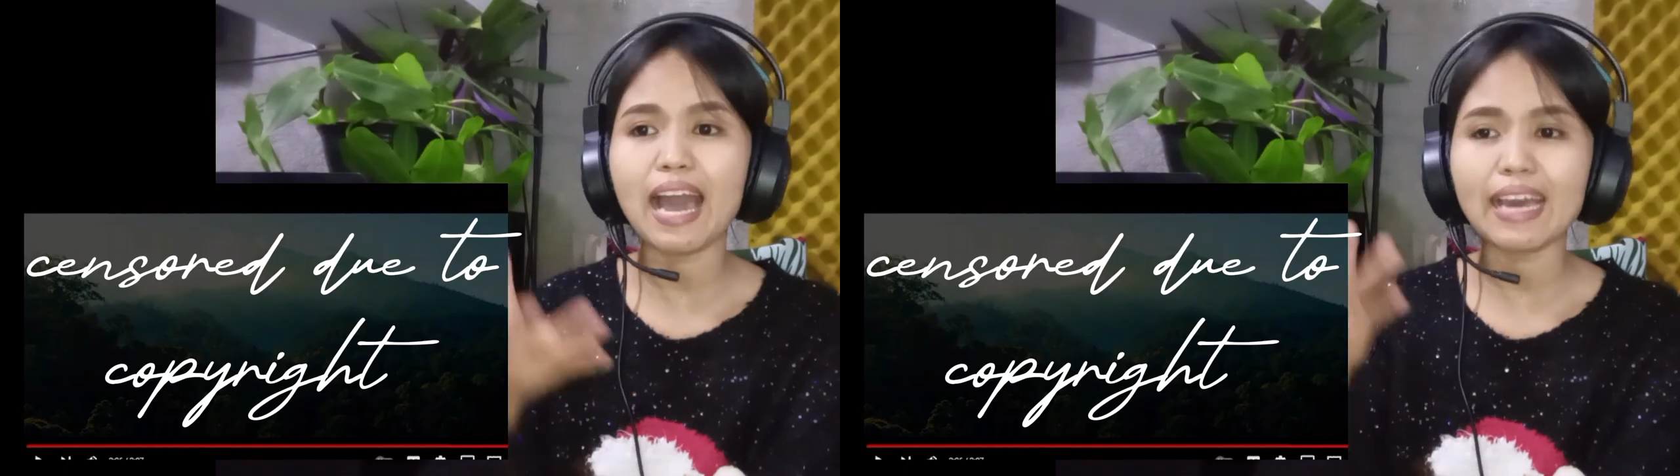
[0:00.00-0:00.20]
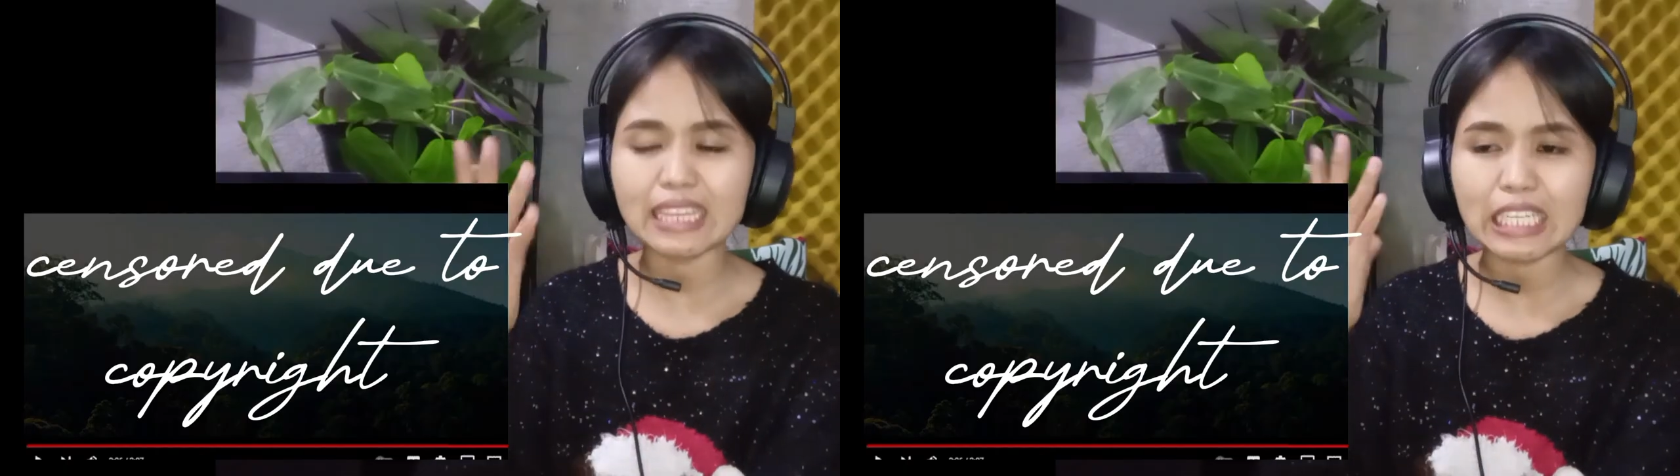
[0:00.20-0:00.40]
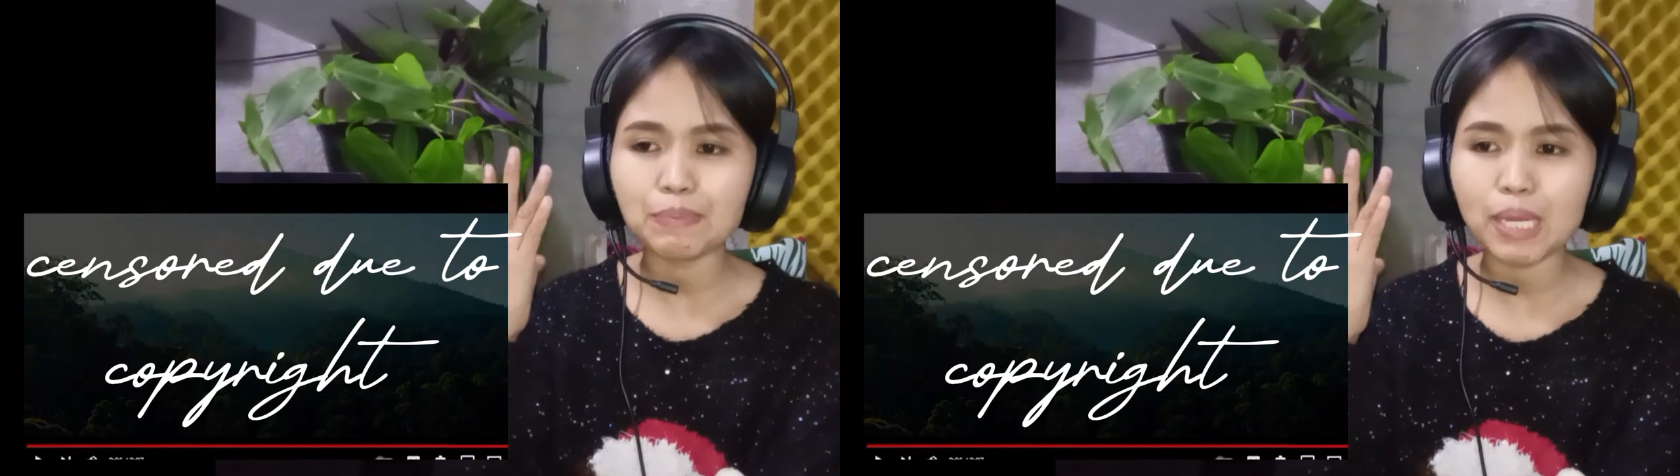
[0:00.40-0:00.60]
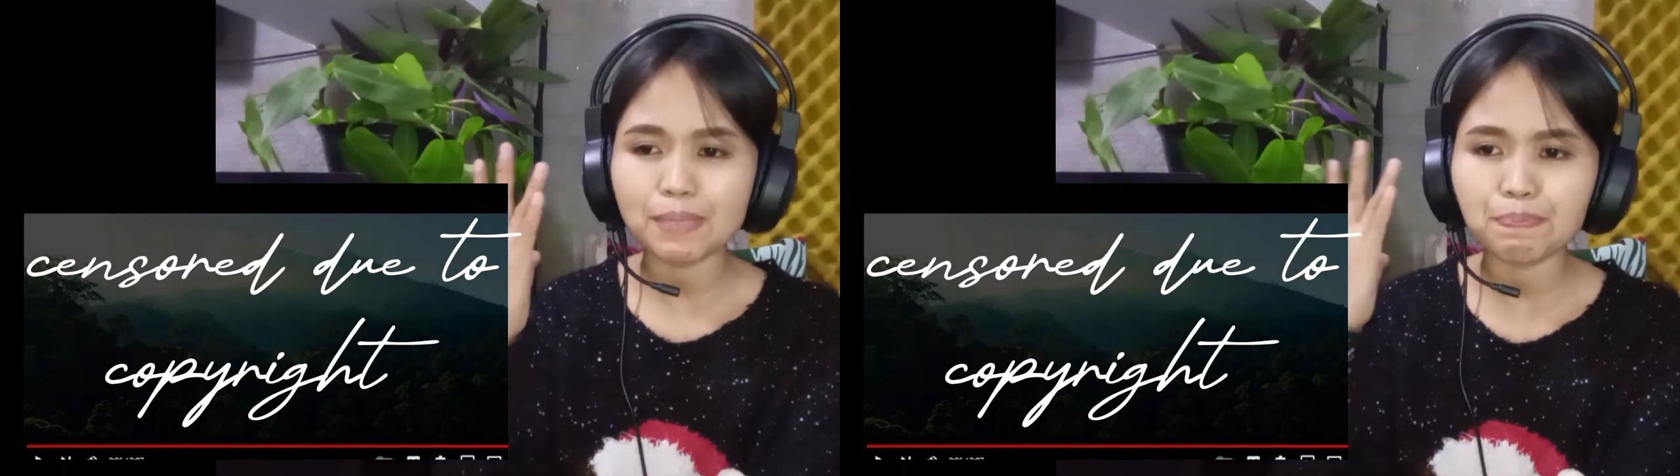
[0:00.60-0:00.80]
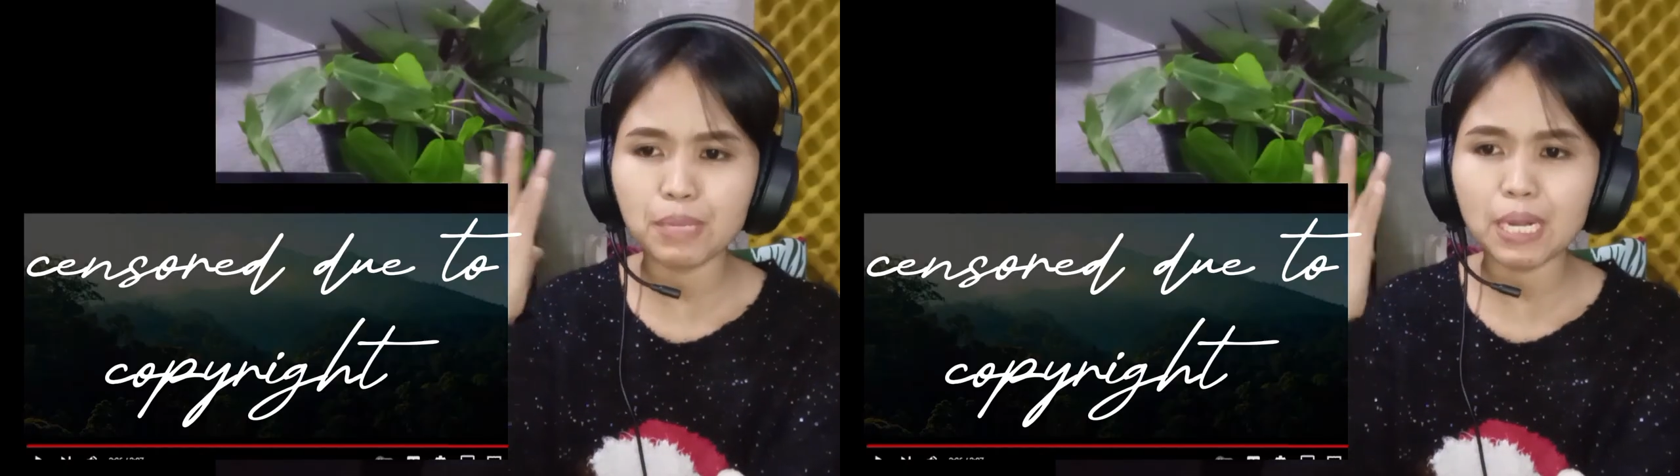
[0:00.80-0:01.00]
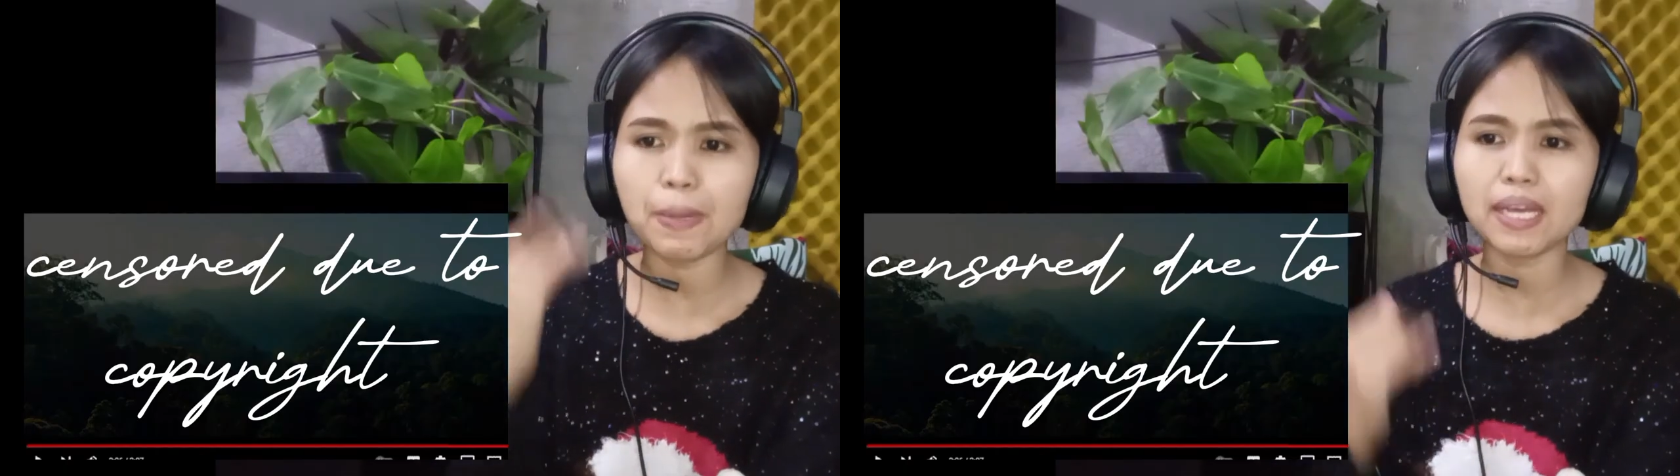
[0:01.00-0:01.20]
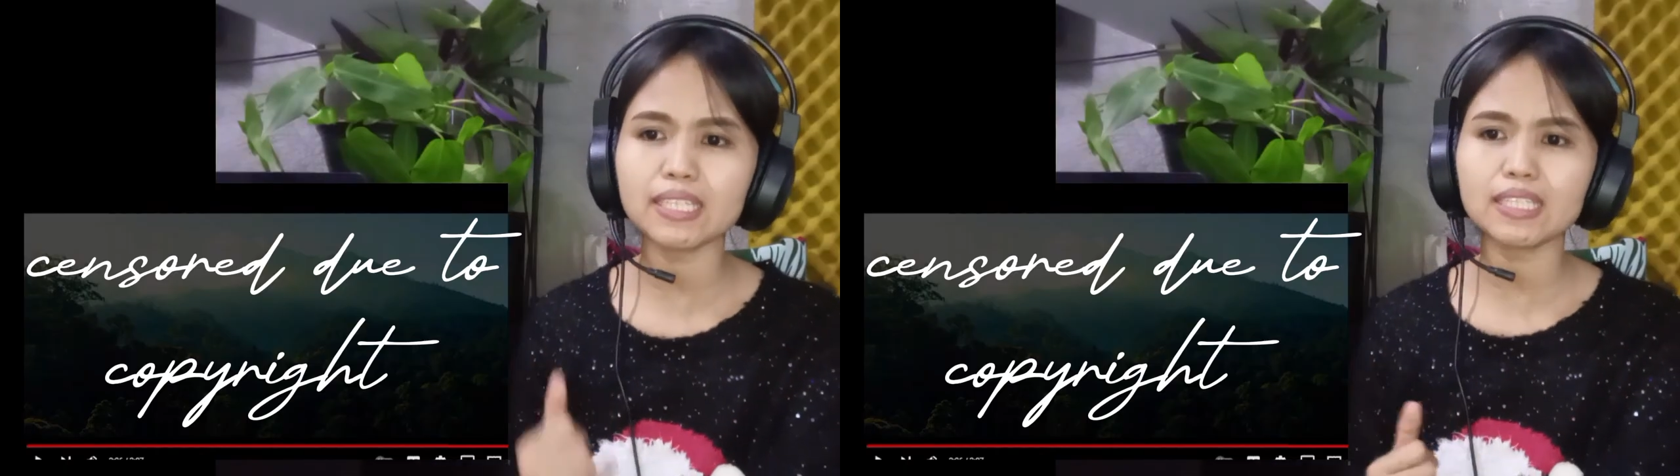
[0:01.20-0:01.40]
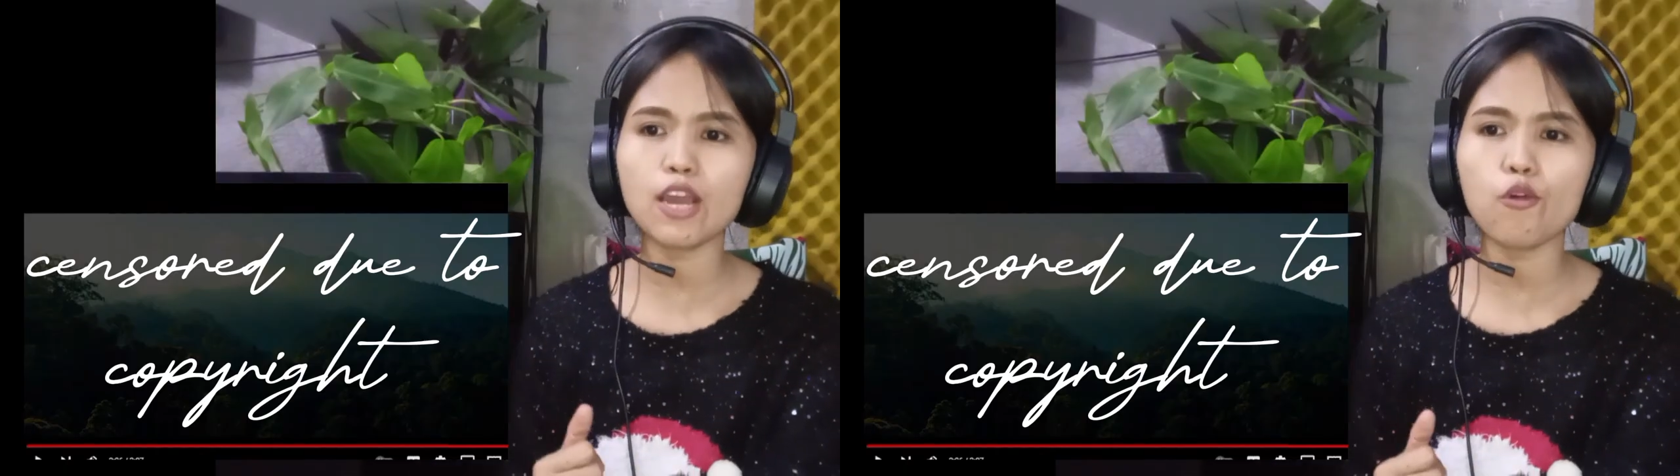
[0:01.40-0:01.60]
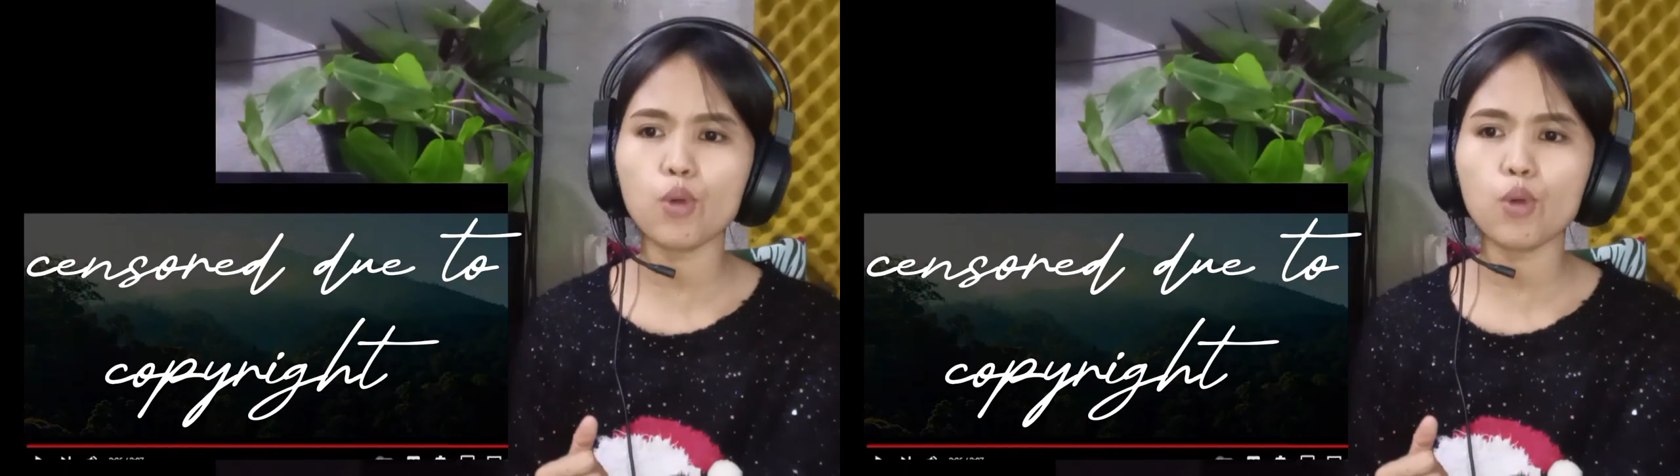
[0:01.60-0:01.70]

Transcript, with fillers: lahat ng mga binabanggit niya.